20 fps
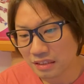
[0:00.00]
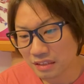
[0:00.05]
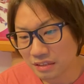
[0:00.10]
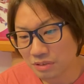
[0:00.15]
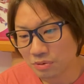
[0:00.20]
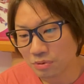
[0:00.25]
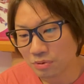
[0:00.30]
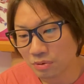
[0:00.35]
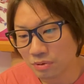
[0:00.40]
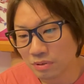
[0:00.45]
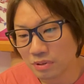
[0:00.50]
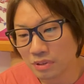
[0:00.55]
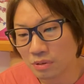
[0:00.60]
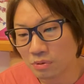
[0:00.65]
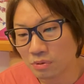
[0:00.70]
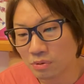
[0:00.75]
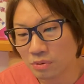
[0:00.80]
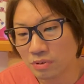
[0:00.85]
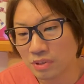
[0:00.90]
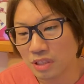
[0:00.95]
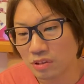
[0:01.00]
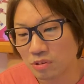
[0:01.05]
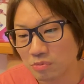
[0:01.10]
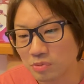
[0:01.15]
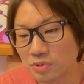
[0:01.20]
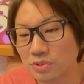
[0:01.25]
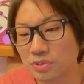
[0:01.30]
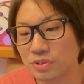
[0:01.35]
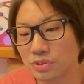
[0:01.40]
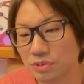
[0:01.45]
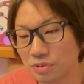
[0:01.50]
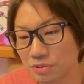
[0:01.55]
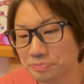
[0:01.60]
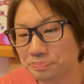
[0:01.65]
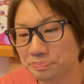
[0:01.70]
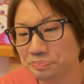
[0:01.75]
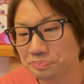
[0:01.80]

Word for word: そこってことだと思うんですよ。